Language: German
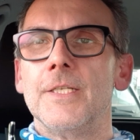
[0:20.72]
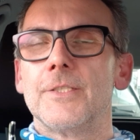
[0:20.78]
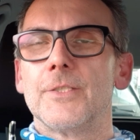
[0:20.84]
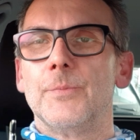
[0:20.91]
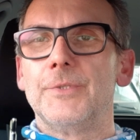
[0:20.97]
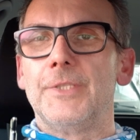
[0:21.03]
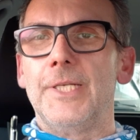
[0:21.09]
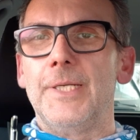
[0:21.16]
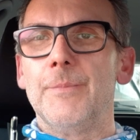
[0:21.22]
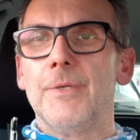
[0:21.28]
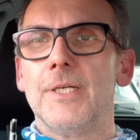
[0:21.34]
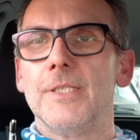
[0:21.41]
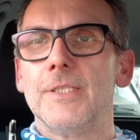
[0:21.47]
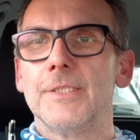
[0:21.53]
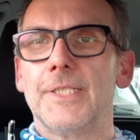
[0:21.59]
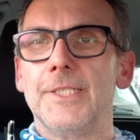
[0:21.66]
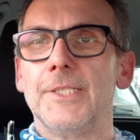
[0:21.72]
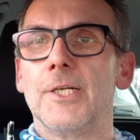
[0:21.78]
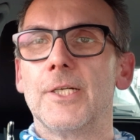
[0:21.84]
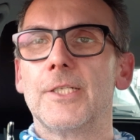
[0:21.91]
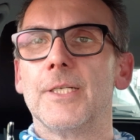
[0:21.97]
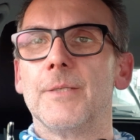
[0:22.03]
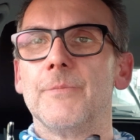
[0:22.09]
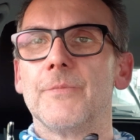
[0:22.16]
Zum Thema
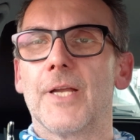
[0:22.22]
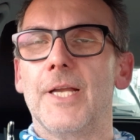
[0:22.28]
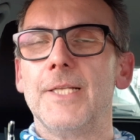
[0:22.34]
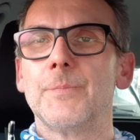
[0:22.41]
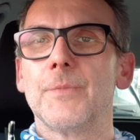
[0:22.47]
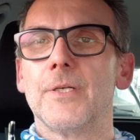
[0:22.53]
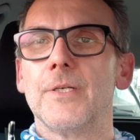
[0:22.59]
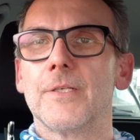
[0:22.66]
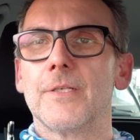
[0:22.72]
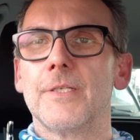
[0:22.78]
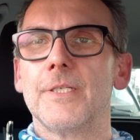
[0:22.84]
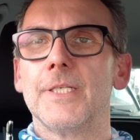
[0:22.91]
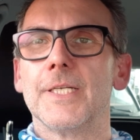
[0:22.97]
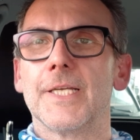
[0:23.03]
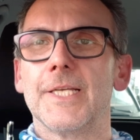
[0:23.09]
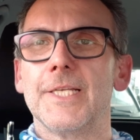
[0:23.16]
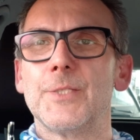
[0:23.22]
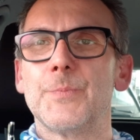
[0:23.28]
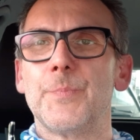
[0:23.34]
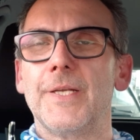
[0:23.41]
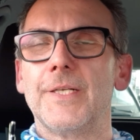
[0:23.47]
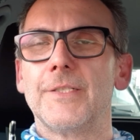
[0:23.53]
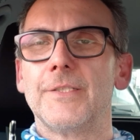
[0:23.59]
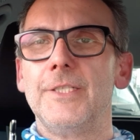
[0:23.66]
Gedanken am Freitag,
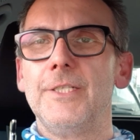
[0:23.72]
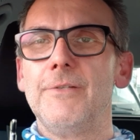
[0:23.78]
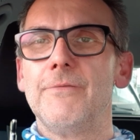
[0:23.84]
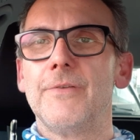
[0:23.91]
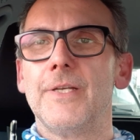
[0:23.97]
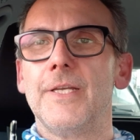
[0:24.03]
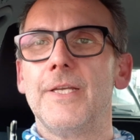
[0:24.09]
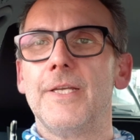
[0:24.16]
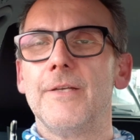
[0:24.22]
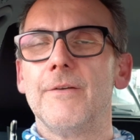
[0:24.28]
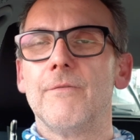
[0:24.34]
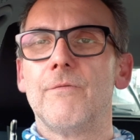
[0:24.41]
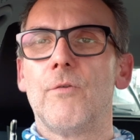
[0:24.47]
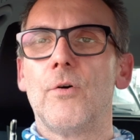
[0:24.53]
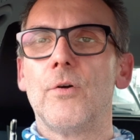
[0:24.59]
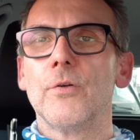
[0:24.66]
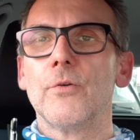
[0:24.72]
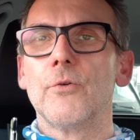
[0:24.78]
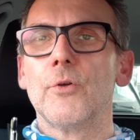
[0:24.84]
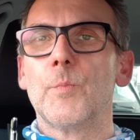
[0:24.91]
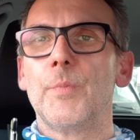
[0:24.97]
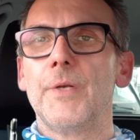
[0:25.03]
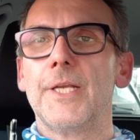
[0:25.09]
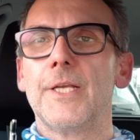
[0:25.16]
respektive
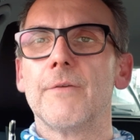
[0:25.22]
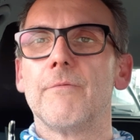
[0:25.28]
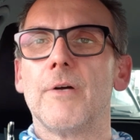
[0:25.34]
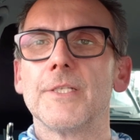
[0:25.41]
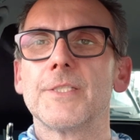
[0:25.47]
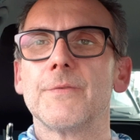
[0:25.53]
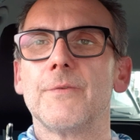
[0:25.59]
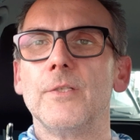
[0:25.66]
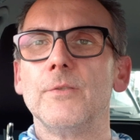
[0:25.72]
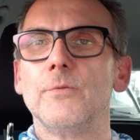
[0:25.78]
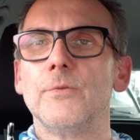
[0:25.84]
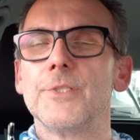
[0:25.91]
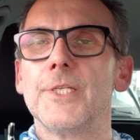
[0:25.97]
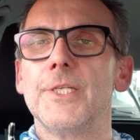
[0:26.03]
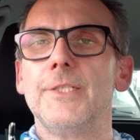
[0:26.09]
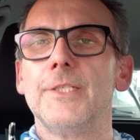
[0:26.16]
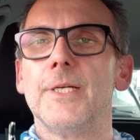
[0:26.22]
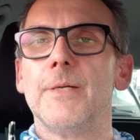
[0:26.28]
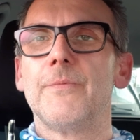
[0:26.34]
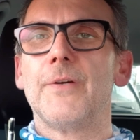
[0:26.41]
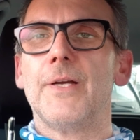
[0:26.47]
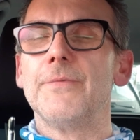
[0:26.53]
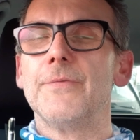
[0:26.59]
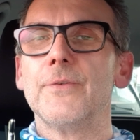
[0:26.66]
Wochenrückblick, was war los in der
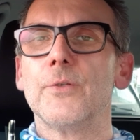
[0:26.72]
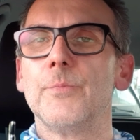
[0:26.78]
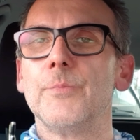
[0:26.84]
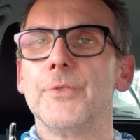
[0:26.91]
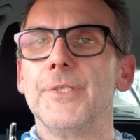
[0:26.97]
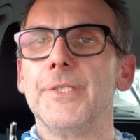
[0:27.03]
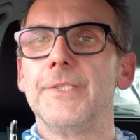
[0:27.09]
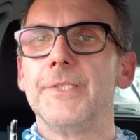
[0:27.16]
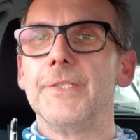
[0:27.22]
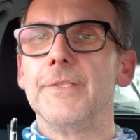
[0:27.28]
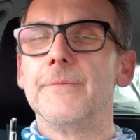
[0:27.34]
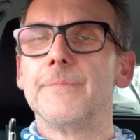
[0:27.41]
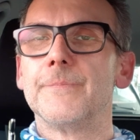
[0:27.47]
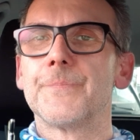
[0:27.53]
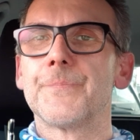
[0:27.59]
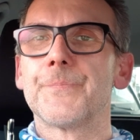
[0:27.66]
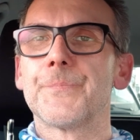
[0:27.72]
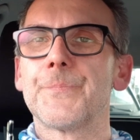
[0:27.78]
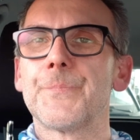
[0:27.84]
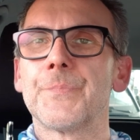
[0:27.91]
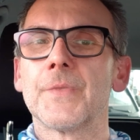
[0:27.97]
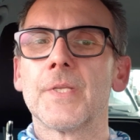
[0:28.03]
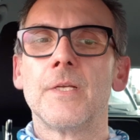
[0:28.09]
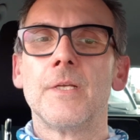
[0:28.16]
Pfeifen-Community.
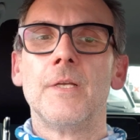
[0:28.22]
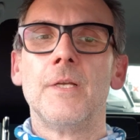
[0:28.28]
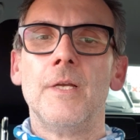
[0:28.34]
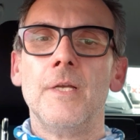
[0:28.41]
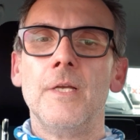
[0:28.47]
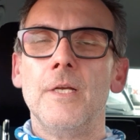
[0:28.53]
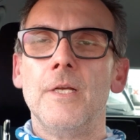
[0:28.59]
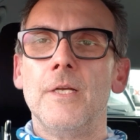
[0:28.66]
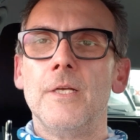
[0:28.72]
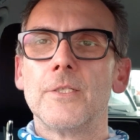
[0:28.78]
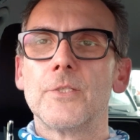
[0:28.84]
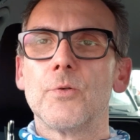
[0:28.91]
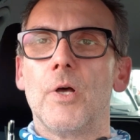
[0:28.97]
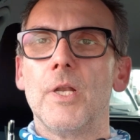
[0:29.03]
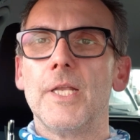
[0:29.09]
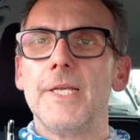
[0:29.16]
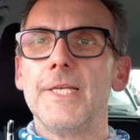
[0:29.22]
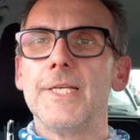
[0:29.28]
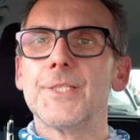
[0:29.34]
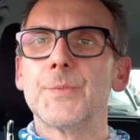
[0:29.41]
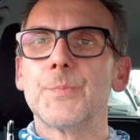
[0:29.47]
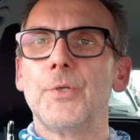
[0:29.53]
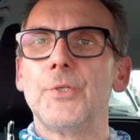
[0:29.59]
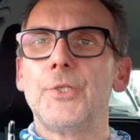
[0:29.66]

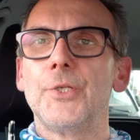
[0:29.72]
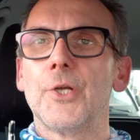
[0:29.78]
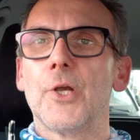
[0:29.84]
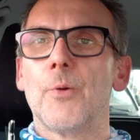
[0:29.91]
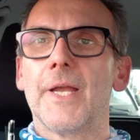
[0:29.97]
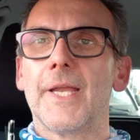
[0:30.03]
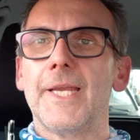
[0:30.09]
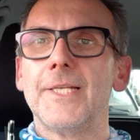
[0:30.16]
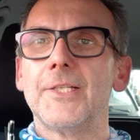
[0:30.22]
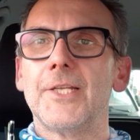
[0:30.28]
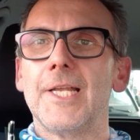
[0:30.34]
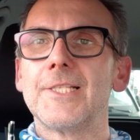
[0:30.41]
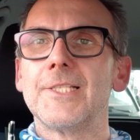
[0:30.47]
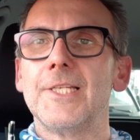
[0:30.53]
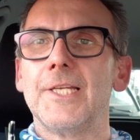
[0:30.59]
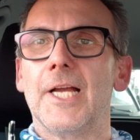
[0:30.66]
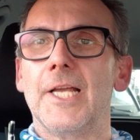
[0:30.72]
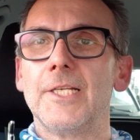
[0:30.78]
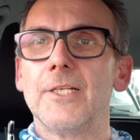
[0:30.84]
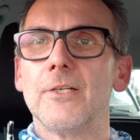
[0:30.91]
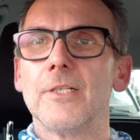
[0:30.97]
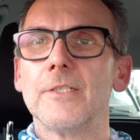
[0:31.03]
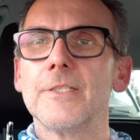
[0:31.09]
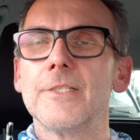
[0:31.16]
Zuallererst möchte ich aber recht herzlich
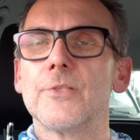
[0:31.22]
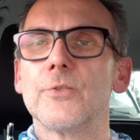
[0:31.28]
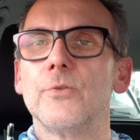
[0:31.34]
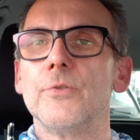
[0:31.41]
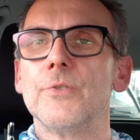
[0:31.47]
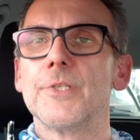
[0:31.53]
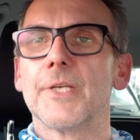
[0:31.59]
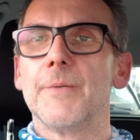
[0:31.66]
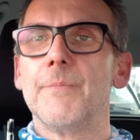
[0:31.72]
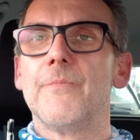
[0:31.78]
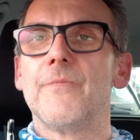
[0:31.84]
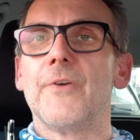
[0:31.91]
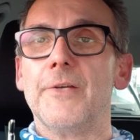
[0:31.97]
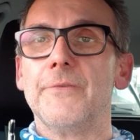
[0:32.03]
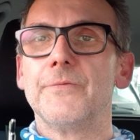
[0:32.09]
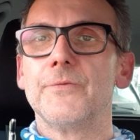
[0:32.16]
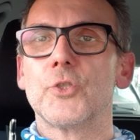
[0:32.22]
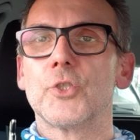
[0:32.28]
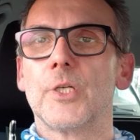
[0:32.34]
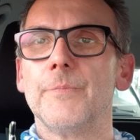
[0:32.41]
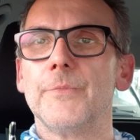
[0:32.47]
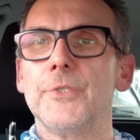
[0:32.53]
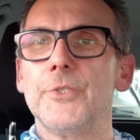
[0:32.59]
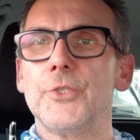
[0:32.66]
einladen zu unserem
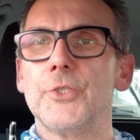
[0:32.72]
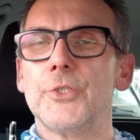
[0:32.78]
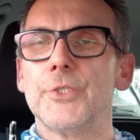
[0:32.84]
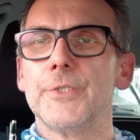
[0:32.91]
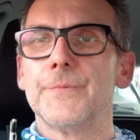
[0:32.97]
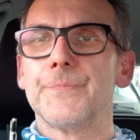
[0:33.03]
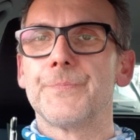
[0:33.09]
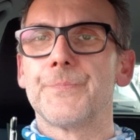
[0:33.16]
Pfeifenstammtisch,